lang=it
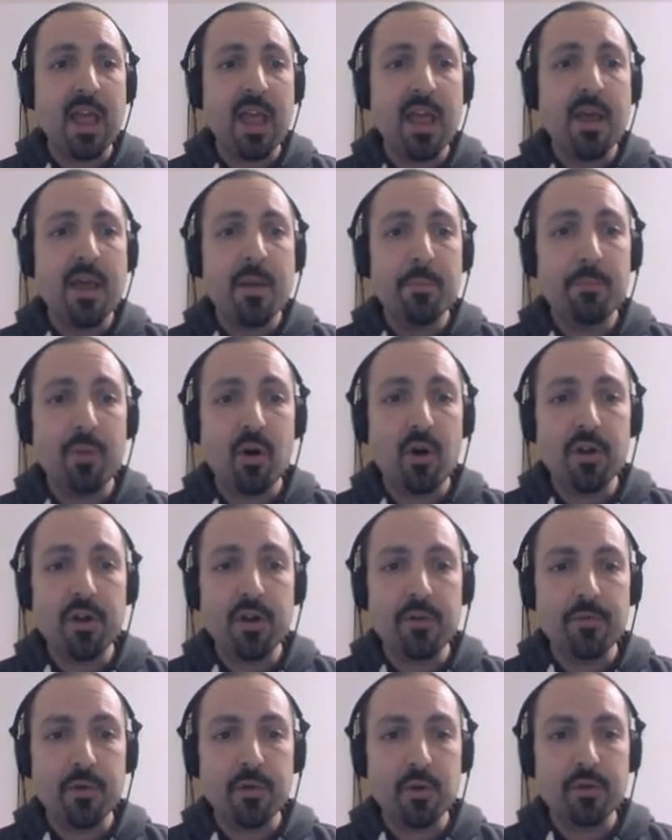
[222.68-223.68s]
Poi ho
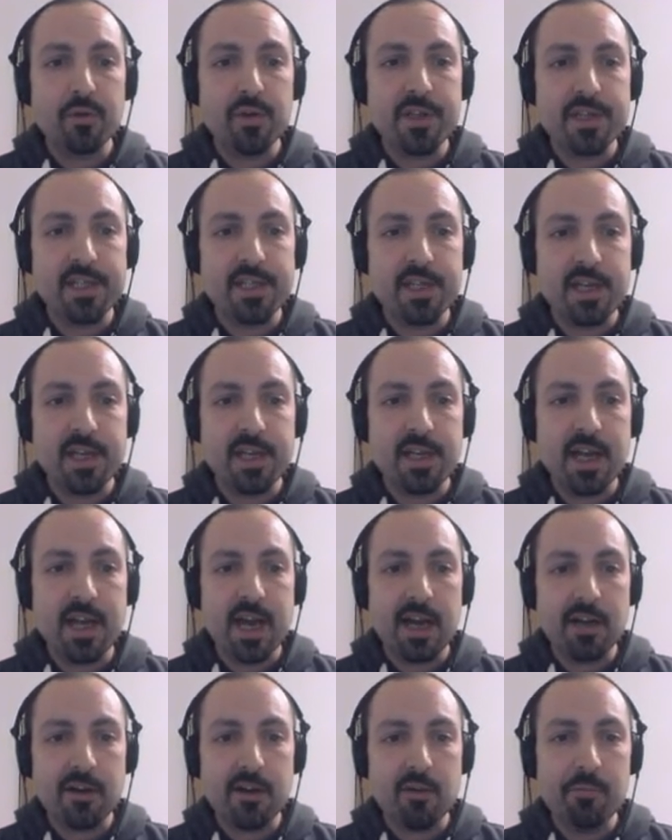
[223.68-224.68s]
voluto inserire
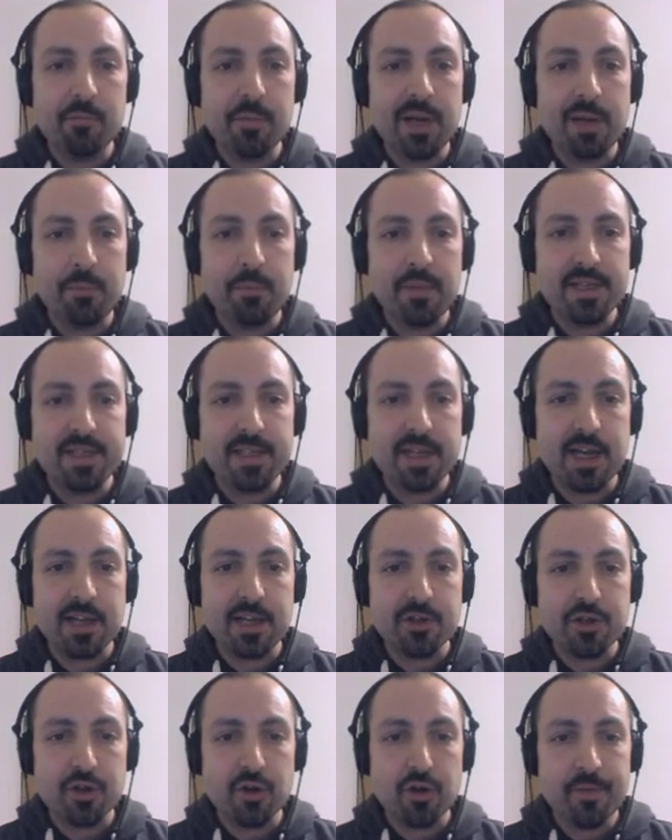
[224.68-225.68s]
anche un bel
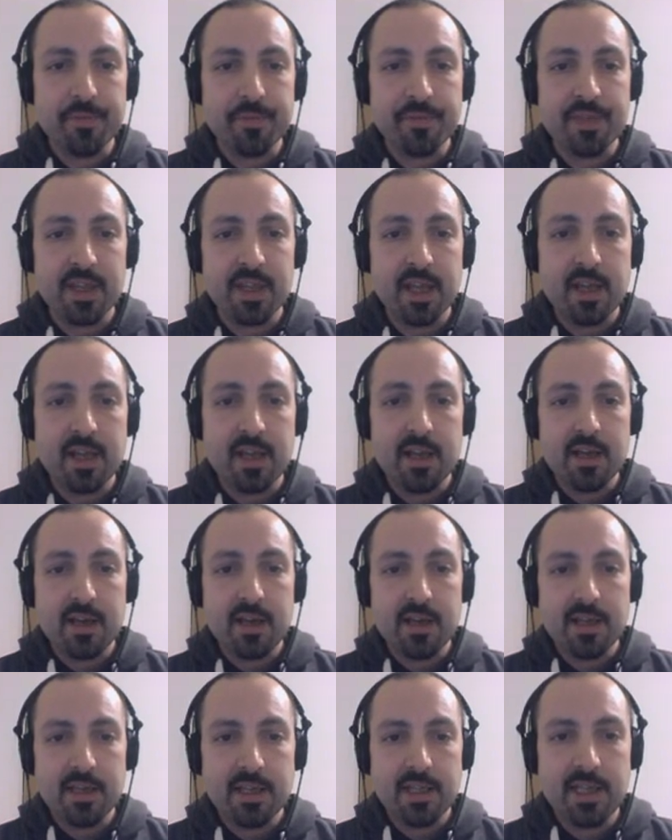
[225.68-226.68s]
messaggio
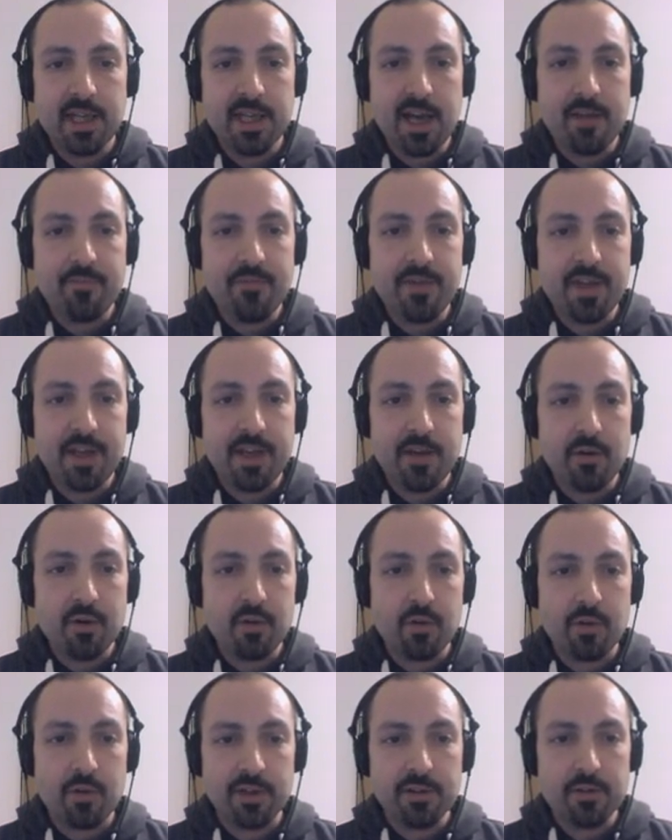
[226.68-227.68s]
di avvio,
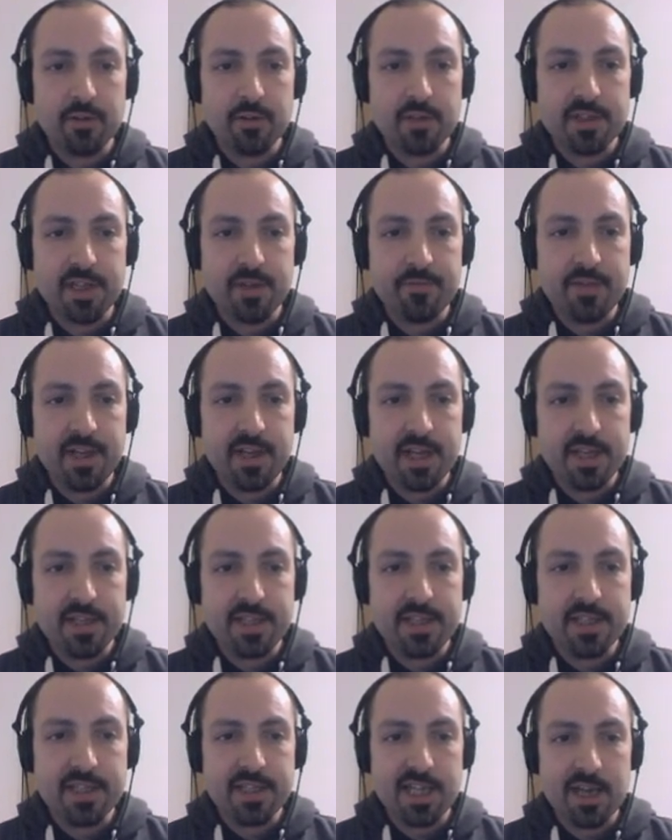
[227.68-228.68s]
quando si avvia il
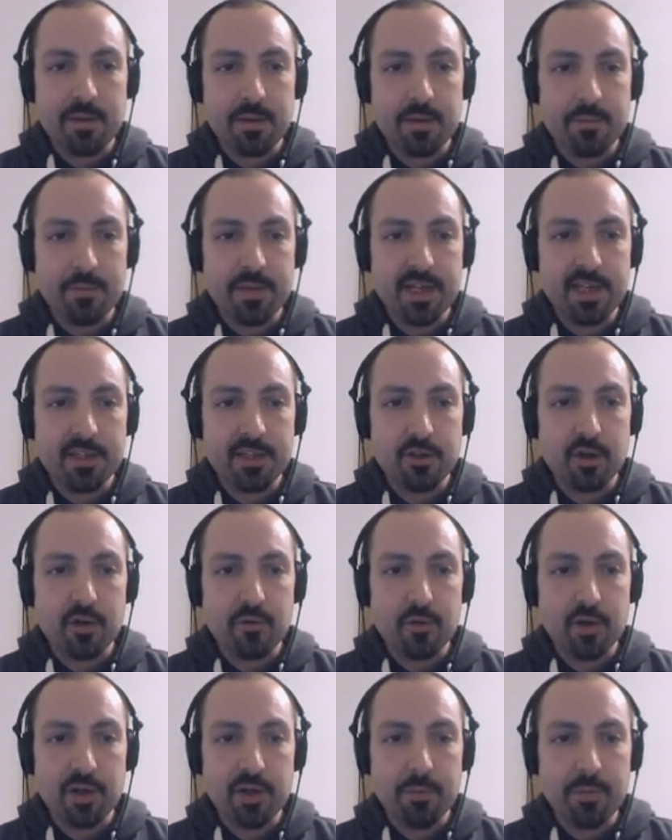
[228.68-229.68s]
sistema mi ritrovo
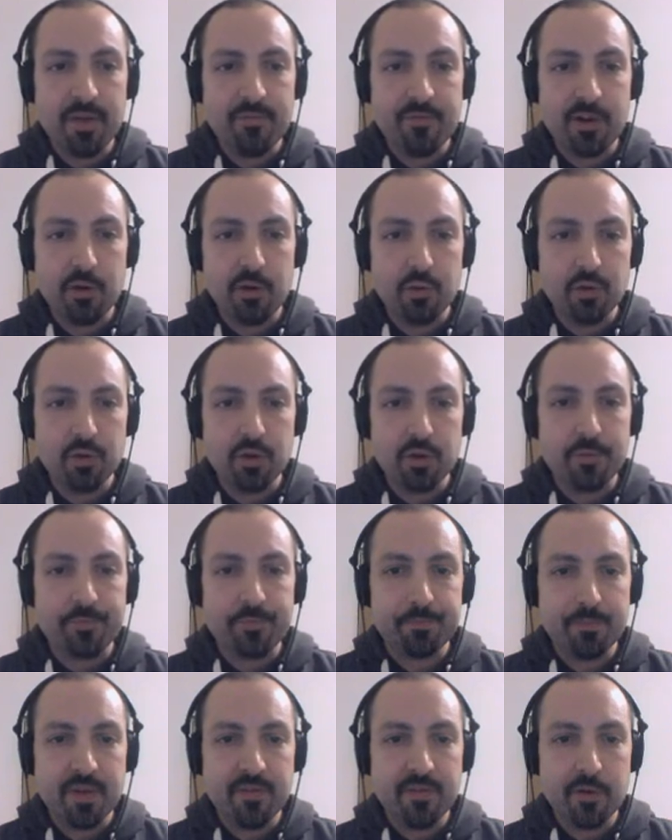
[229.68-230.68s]
il benvenuto,
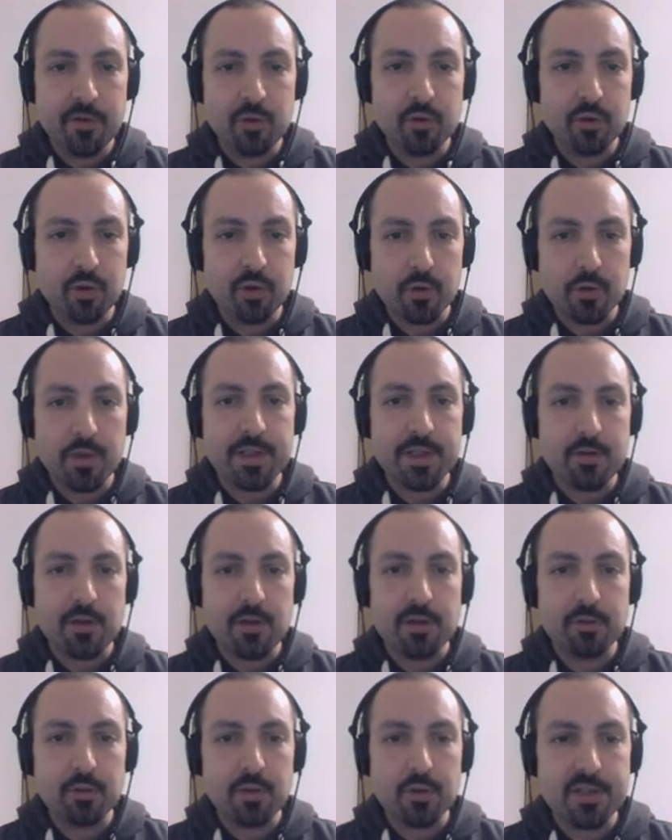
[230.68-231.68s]
benvenuto questo è il
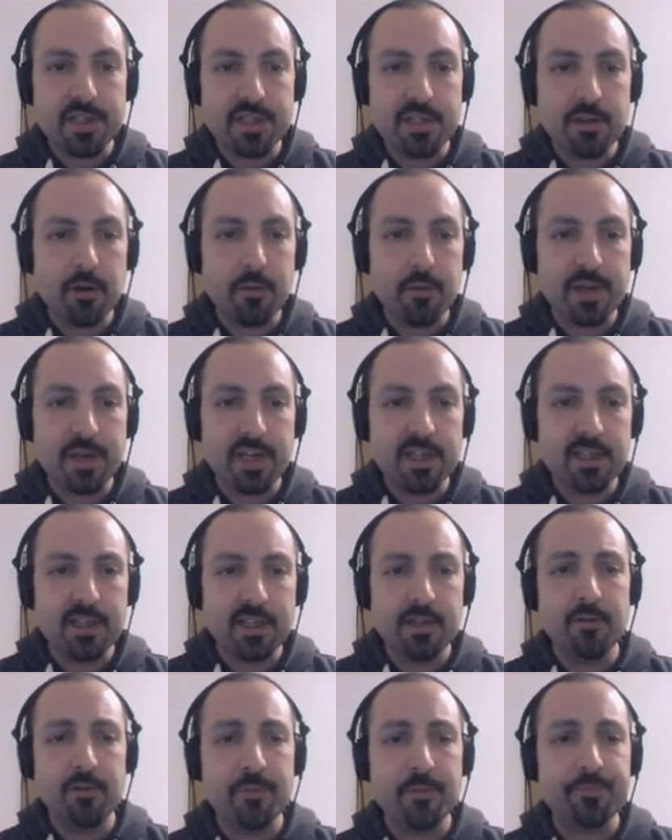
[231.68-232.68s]
tuo sistema operativo.